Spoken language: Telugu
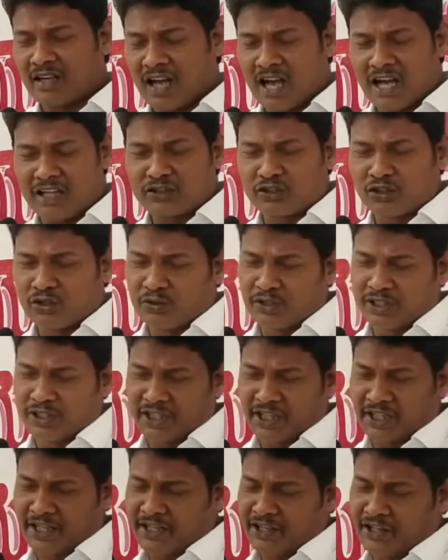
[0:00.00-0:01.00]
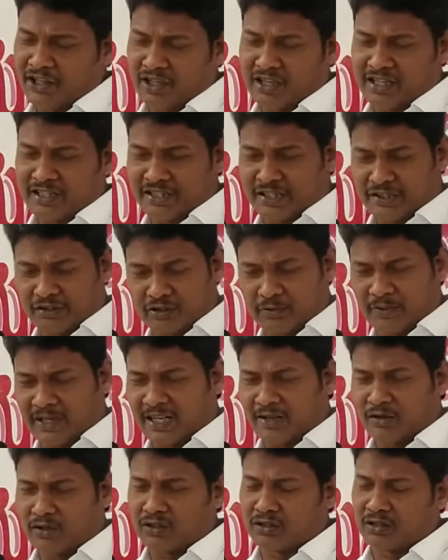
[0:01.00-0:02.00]
నాతో ఉంటే నీ యొక్క జీవితం
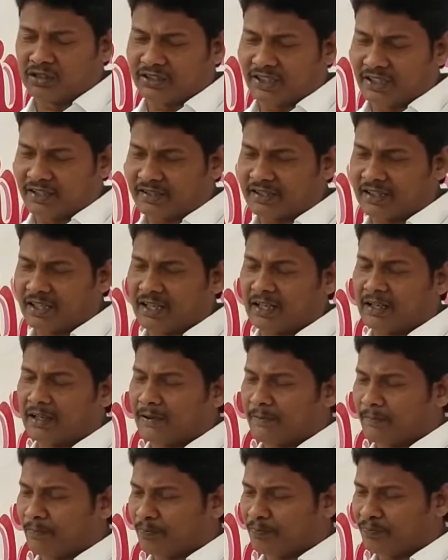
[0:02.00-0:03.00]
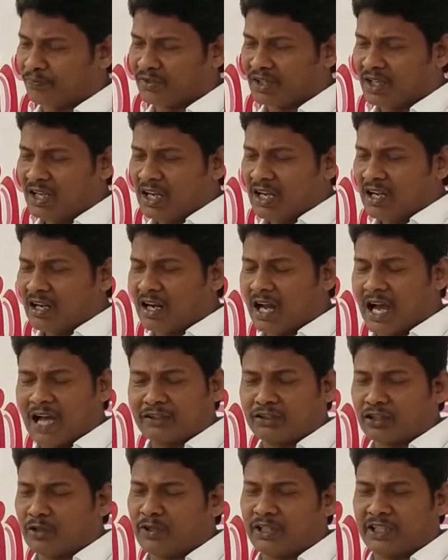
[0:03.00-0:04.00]
ఎలా ఉంటుందో తెలుసా
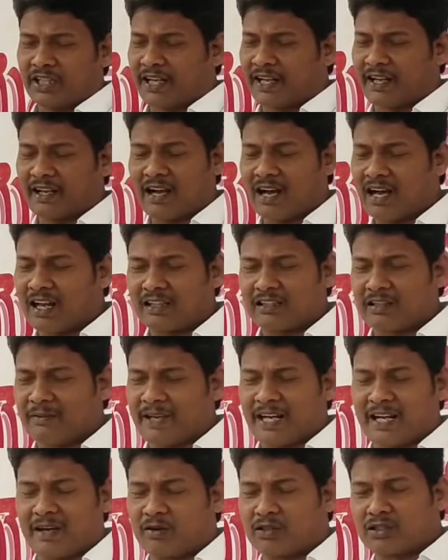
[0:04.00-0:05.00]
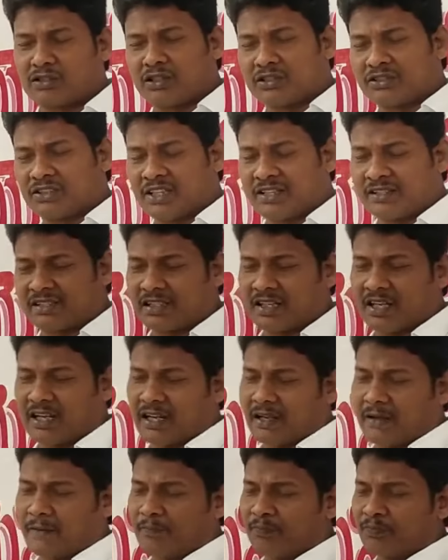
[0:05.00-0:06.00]
నాతో ఉంటే నీకు ఆనందం ఎలా ఉంటుందో తెలుసా
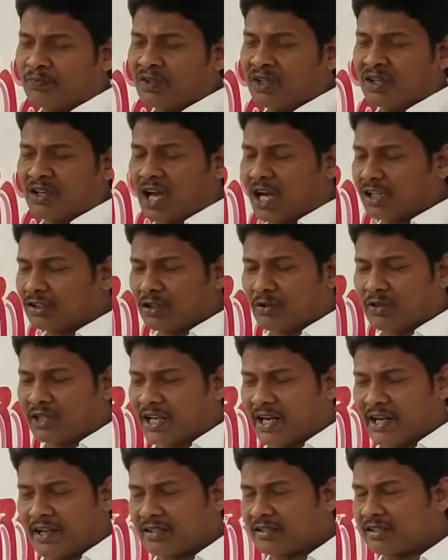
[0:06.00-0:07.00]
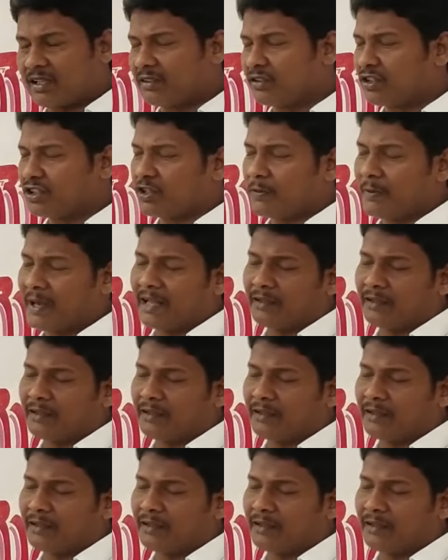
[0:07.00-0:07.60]
నాతో ఉంటే నీకు సంతోషం